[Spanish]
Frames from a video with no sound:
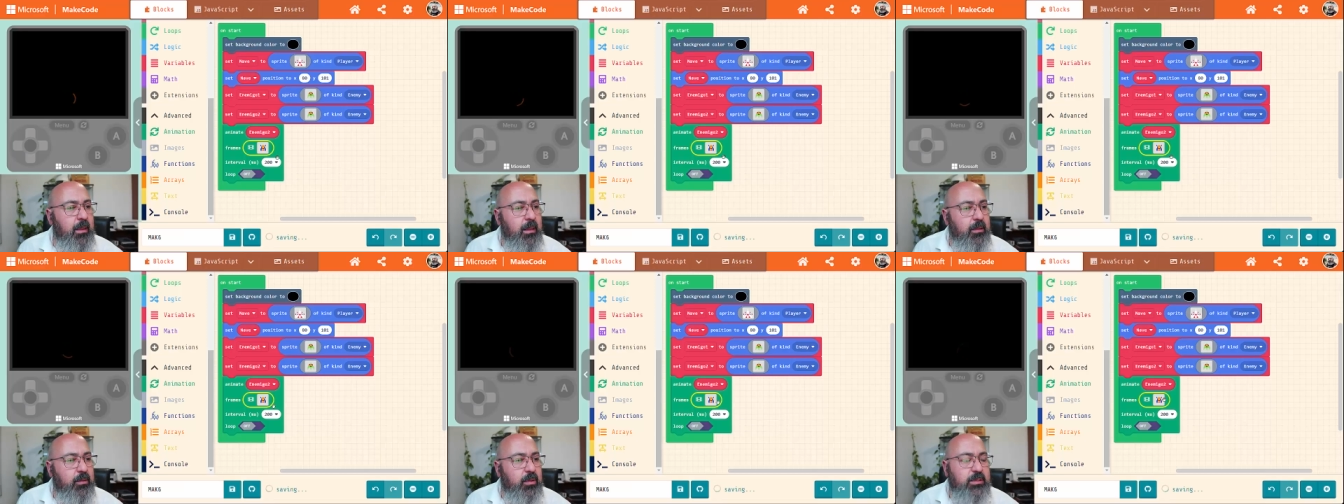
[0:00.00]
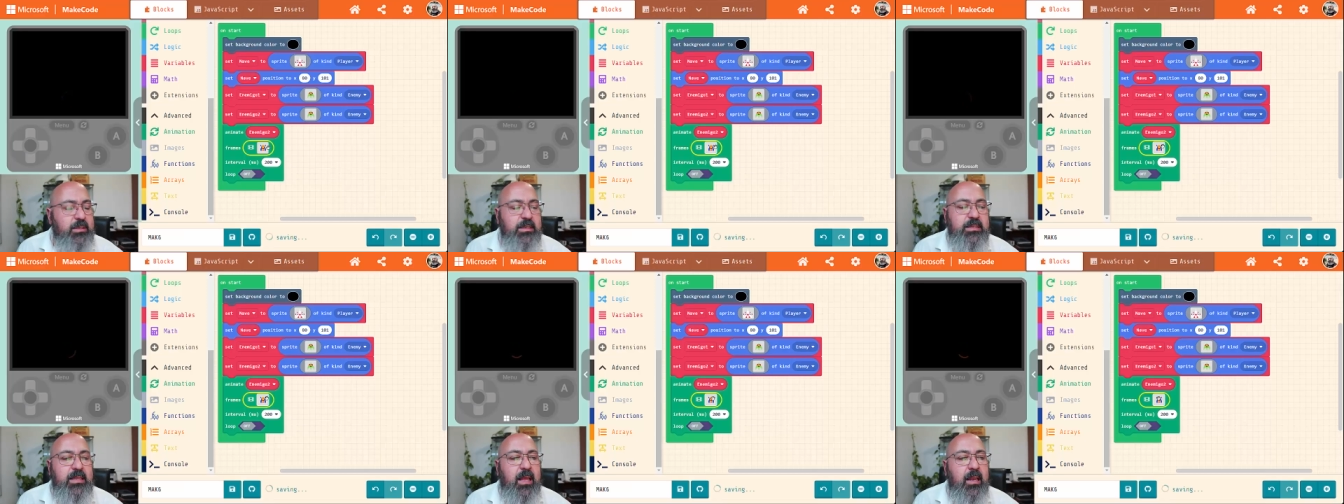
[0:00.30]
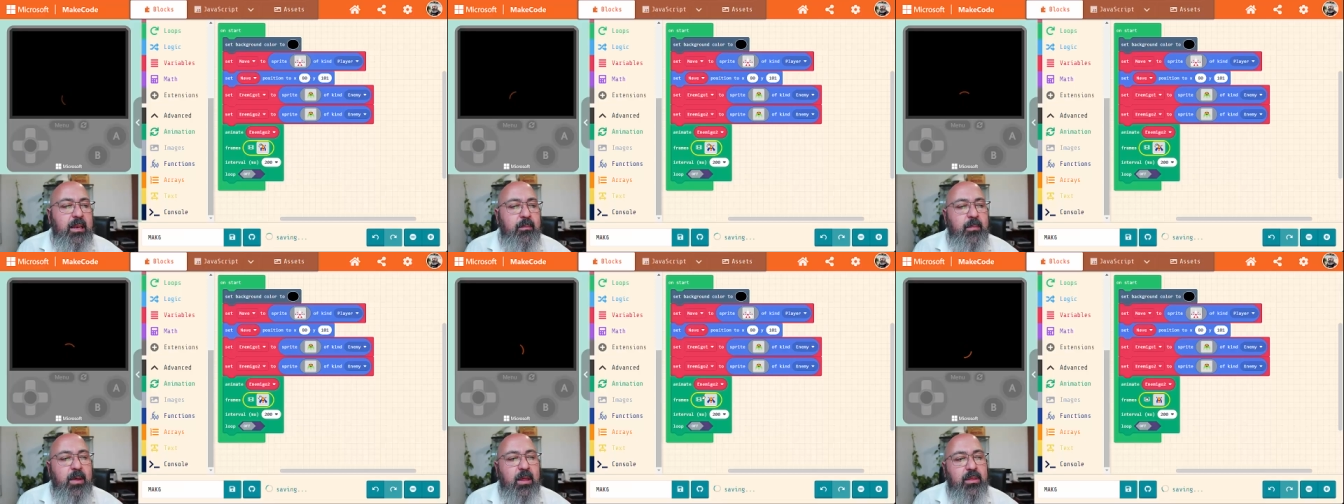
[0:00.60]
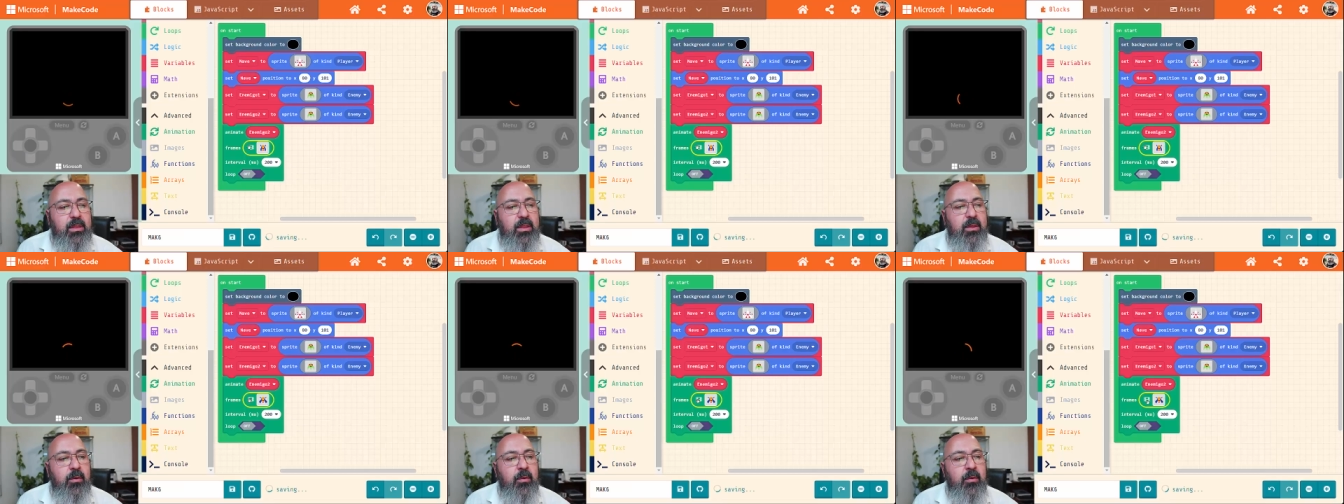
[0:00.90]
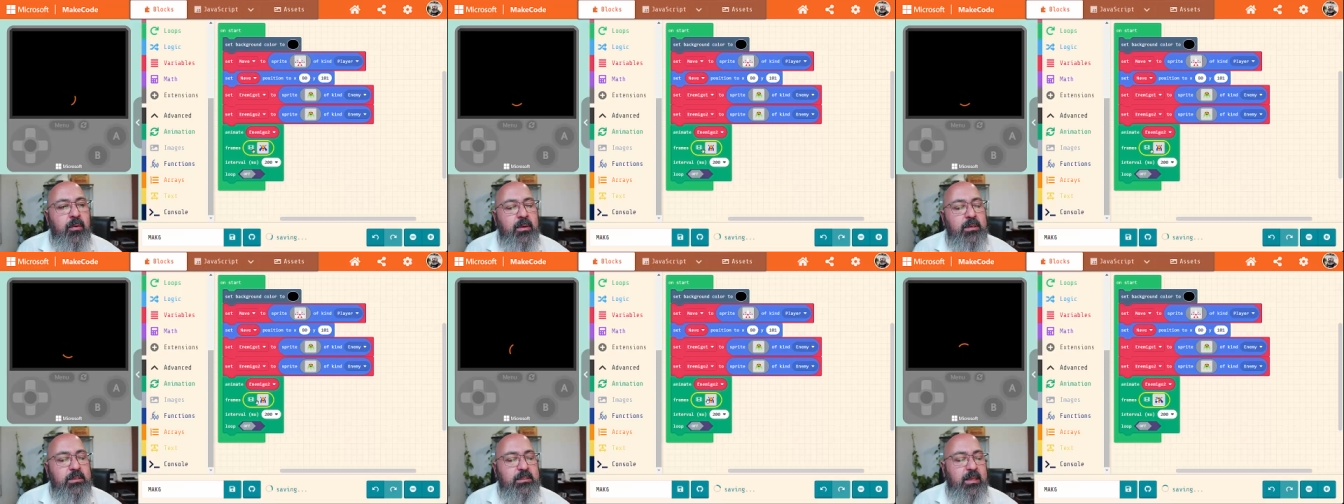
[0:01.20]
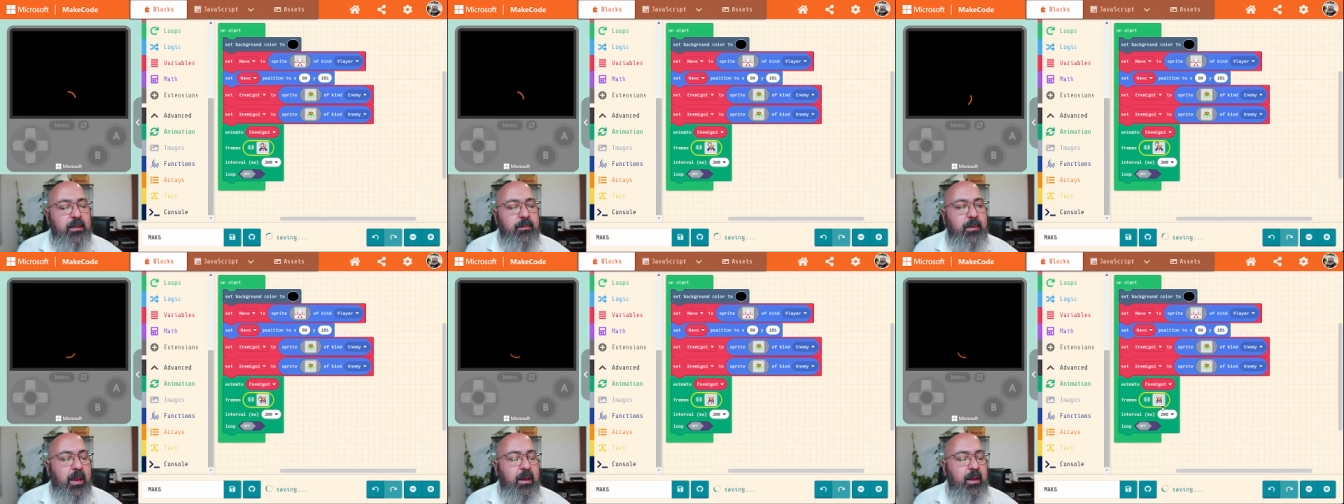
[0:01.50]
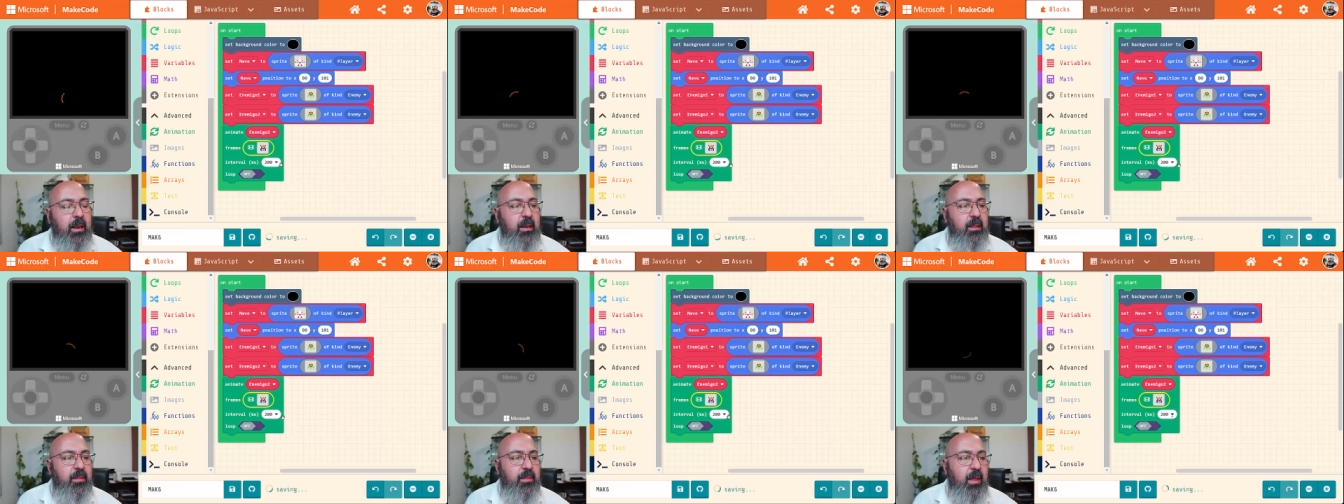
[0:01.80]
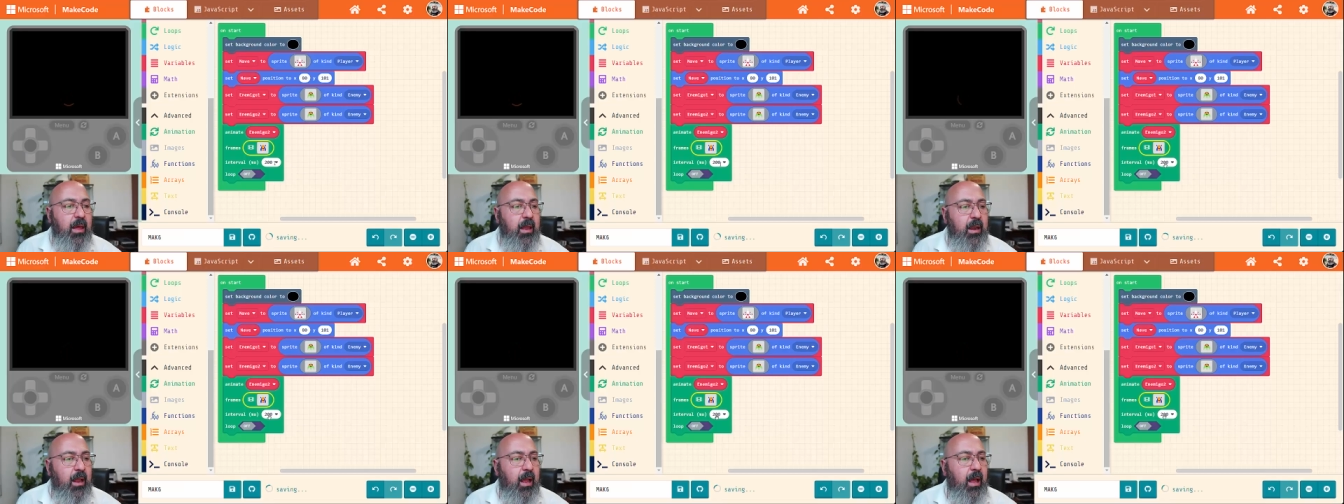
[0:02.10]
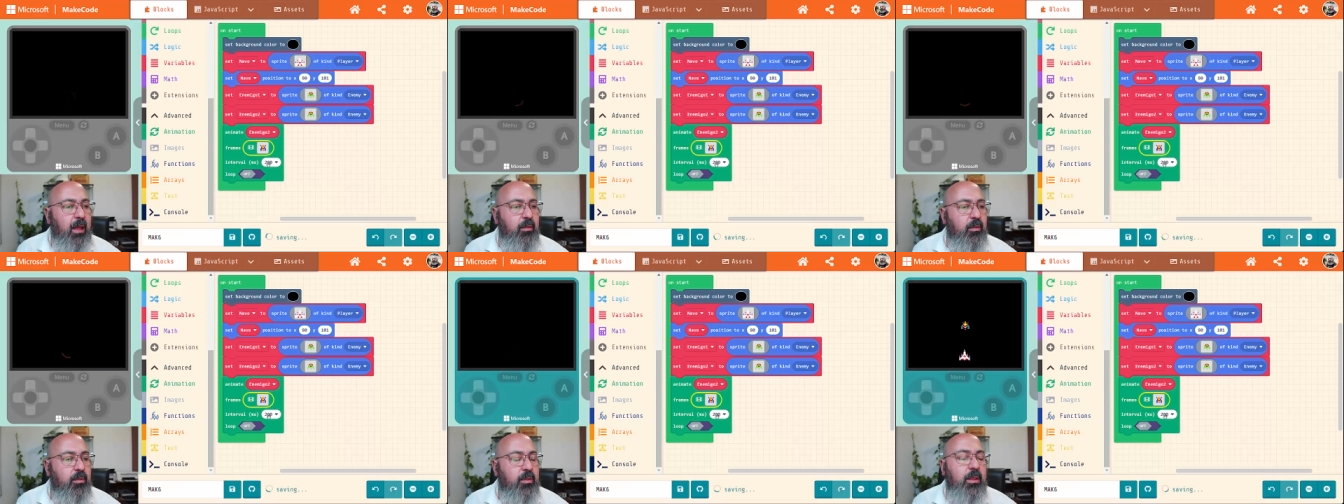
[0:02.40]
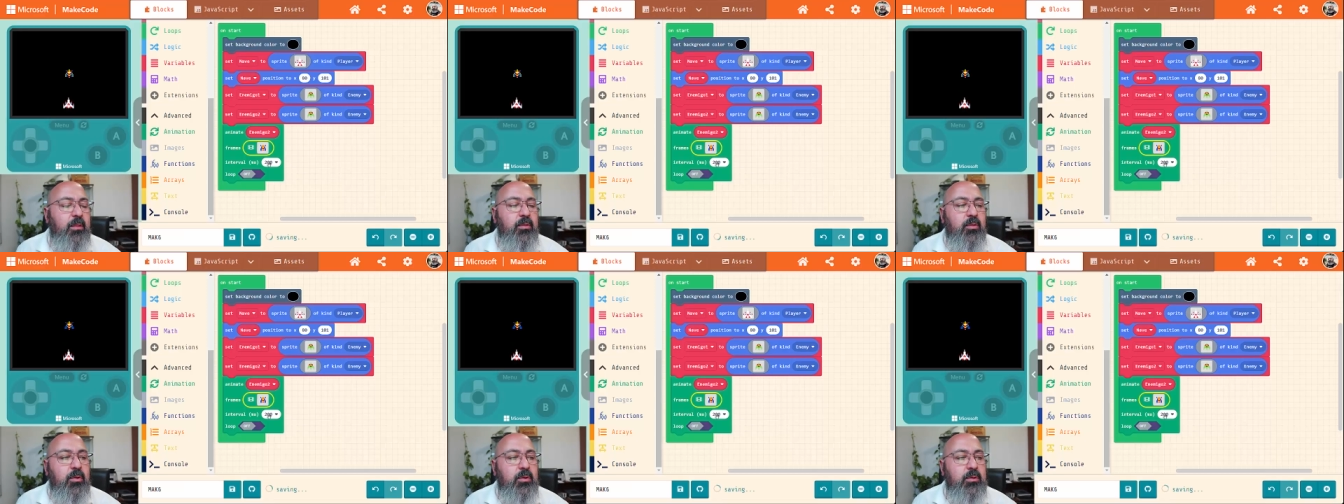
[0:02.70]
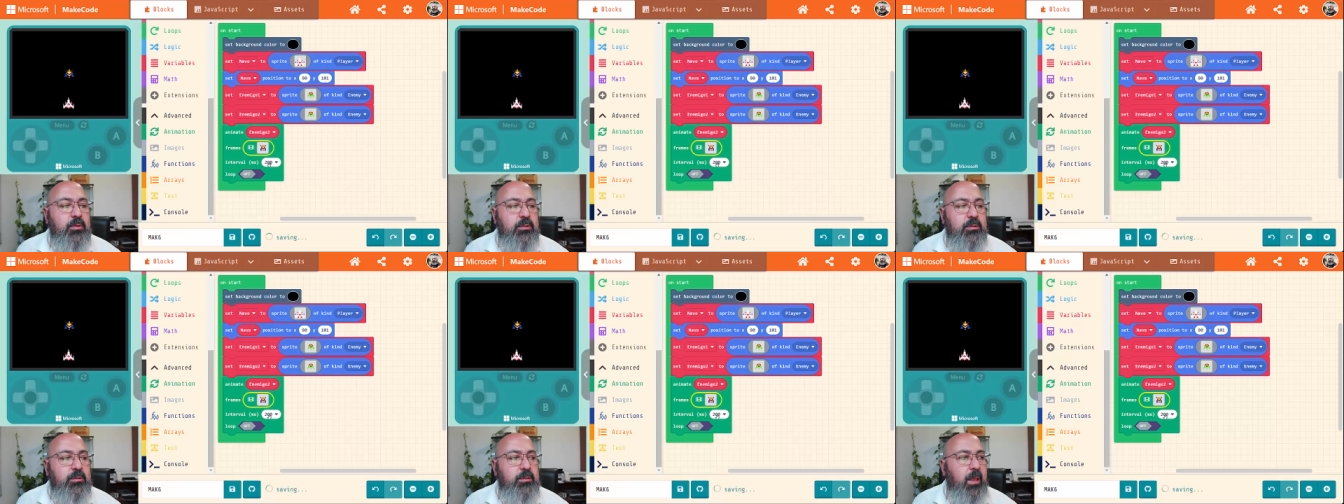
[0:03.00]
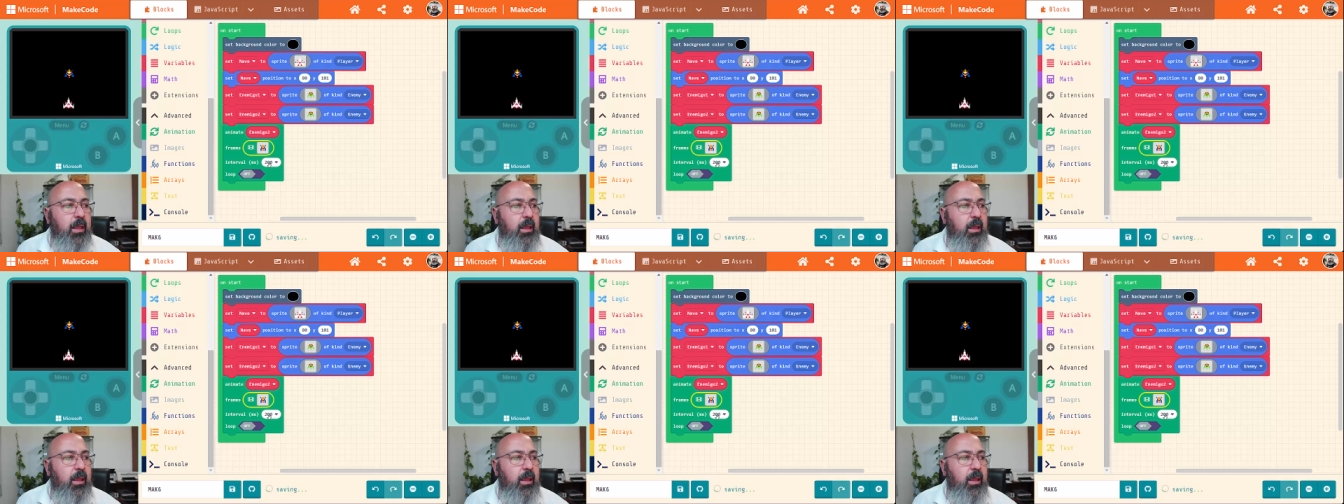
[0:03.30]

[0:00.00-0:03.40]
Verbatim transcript: Entonces esta animación se va a realizar a 200,